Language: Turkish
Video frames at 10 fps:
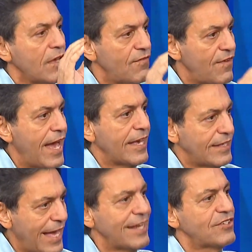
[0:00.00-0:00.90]
Ve
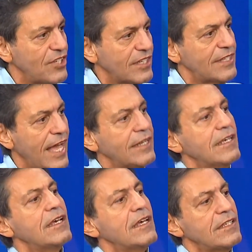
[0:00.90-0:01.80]
gerçekten
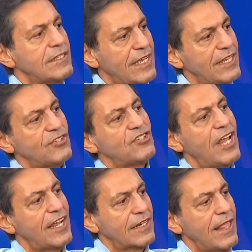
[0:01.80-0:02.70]

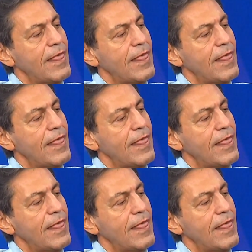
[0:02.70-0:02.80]
seyirciler